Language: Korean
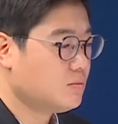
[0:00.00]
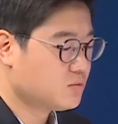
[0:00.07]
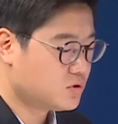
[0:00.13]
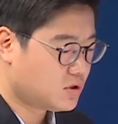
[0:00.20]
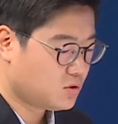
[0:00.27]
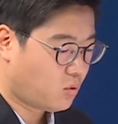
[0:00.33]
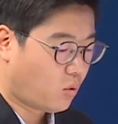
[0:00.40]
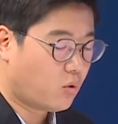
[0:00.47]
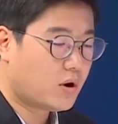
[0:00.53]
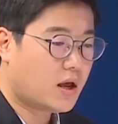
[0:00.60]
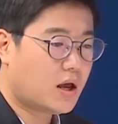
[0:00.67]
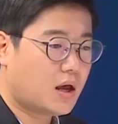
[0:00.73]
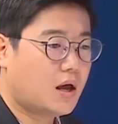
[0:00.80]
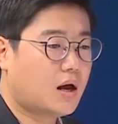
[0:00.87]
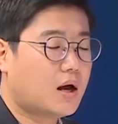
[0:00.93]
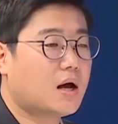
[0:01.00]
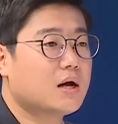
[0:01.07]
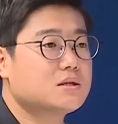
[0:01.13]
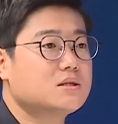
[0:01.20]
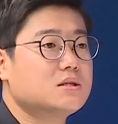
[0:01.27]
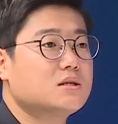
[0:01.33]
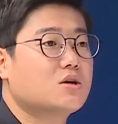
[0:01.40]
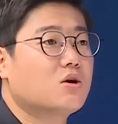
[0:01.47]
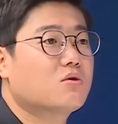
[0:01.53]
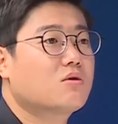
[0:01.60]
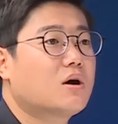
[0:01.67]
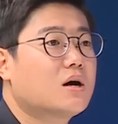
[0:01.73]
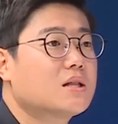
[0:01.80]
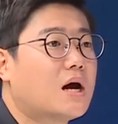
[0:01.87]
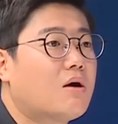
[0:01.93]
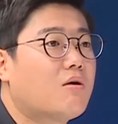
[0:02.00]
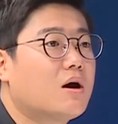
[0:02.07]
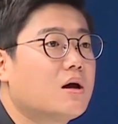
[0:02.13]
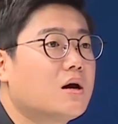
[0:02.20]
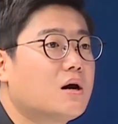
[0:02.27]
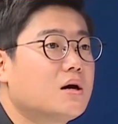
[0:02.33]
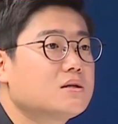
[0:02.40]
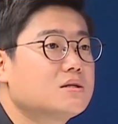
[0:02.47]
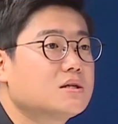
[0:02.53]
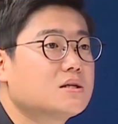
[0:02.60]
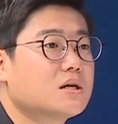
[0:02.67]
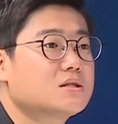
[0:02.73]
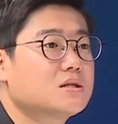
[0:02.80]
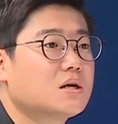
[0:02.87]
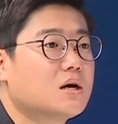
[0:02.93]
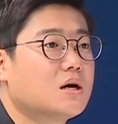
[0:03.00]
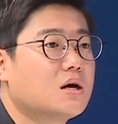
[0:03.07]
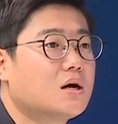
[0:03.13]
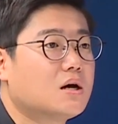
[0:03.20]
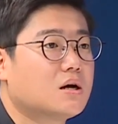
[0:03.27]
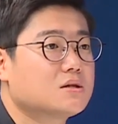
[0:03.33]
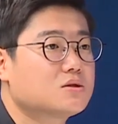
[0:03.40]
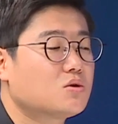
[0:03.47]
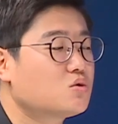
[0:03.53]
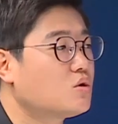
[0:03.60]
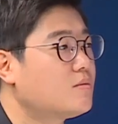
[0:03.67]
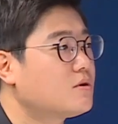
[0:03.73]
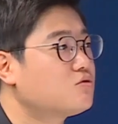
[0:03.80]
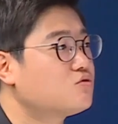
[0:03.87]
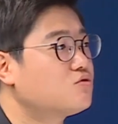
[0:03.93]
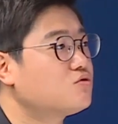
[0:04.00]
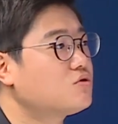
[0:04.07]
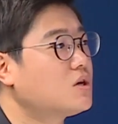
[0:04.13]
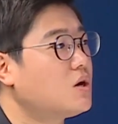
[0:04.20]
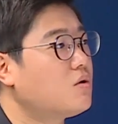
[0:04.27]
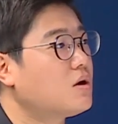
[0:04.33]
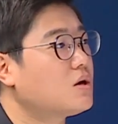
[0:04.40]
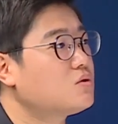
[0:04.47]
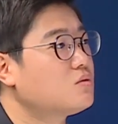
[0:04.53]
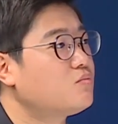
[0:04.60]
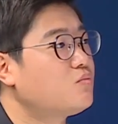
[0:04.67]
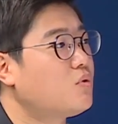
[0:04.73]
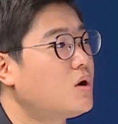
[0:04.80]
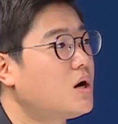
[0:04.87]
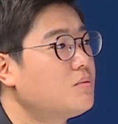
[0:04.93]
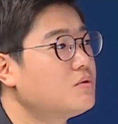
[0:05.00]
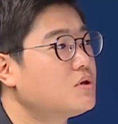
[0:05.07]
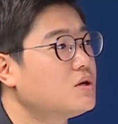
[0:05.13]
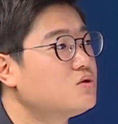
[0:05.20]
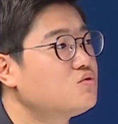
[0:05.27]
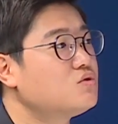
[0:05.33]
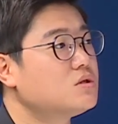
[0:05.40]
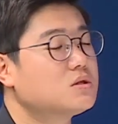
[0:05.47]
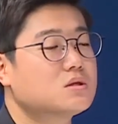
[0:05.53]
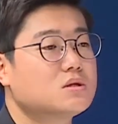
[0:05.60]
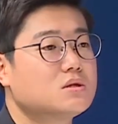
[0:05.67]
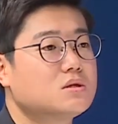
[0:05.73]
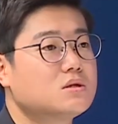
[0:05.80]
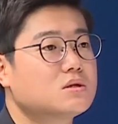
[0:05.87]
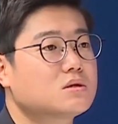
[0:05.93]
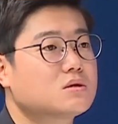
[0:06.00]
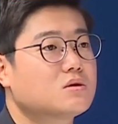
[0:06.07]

문제는 올해까지 이 결과가 나와야 제 4차 철도망 구축 계획에 좀 포함이 될 수 있을